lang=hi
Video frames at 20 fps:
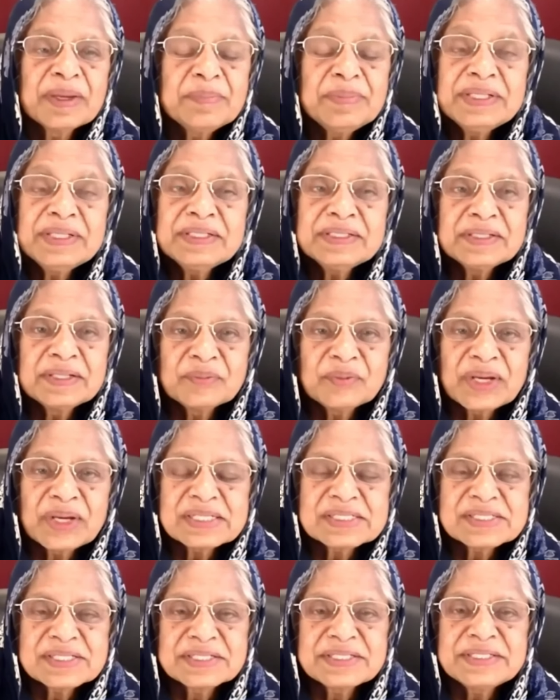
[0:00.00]
मे बी इन
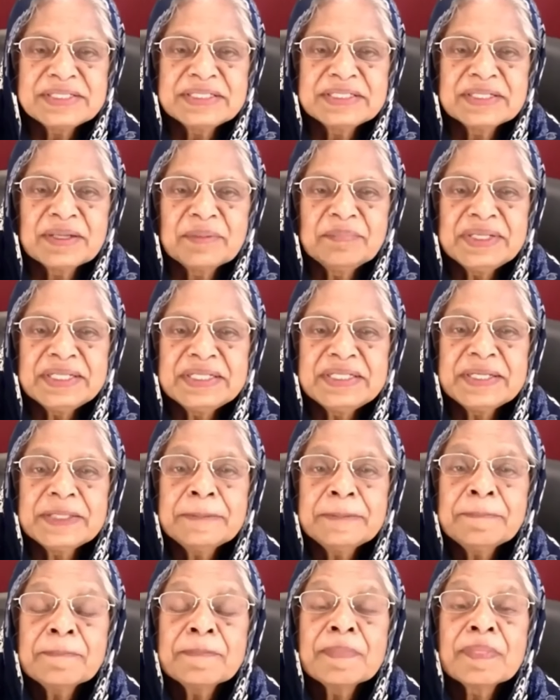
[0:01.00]
वेल सिटिंग इन
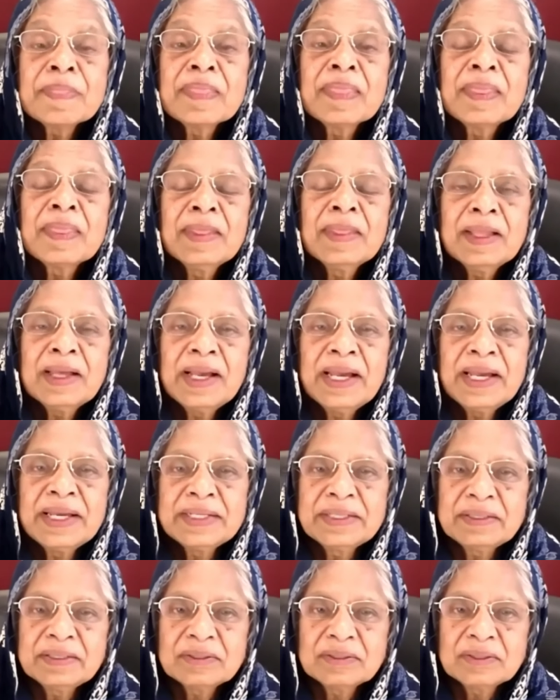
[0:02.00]
मीटिंग
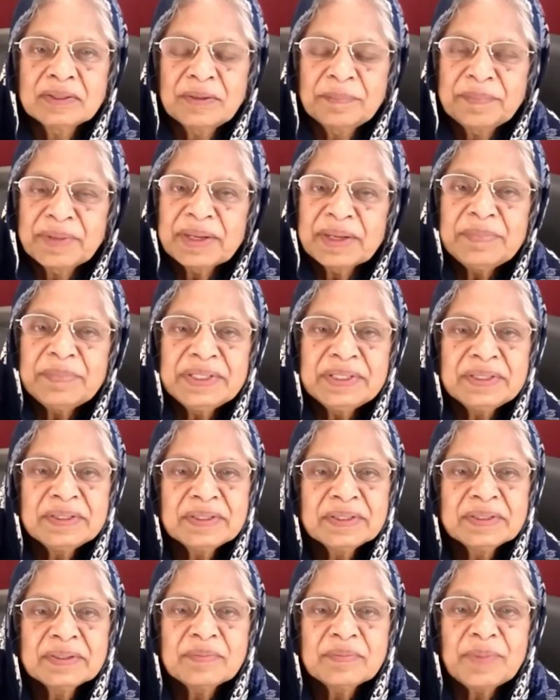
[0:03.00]
एंड मे बी
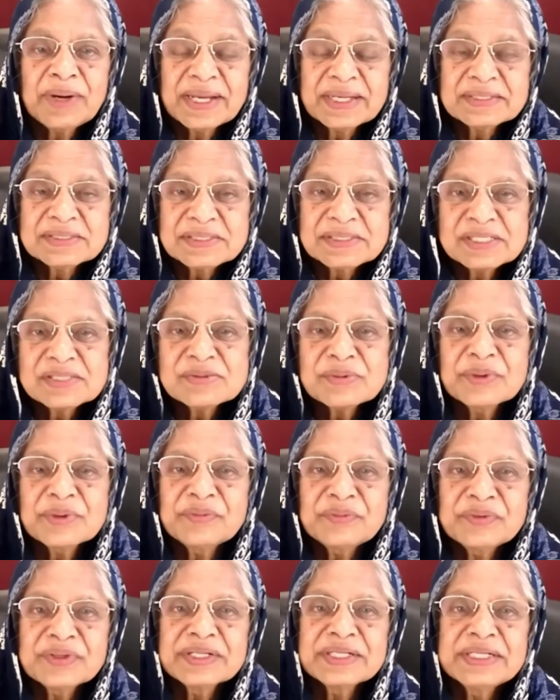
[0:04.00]
माई आवरसेल्व्स
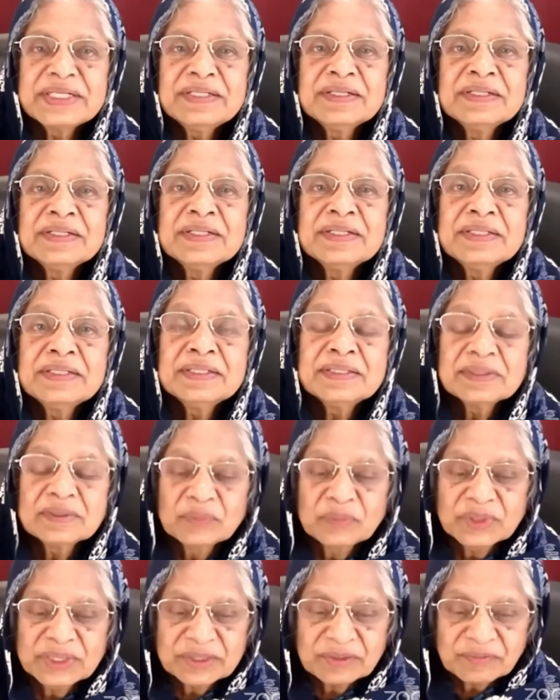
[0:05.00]
व्हेन वी रीड
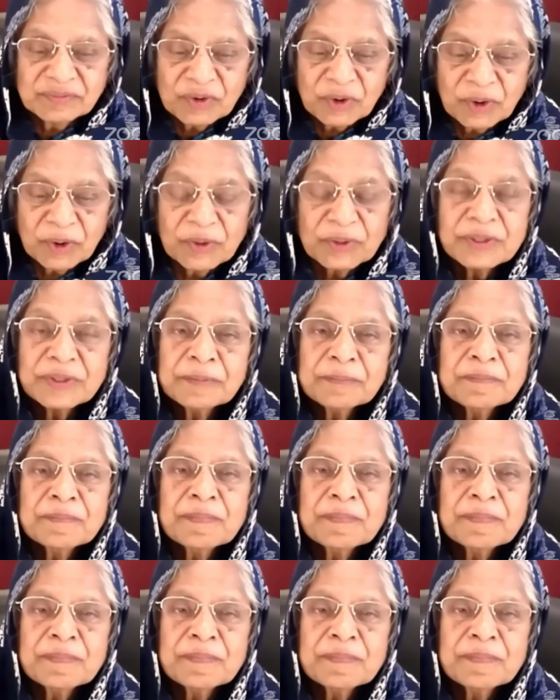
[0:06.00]
वर्ड ऑफ गॉड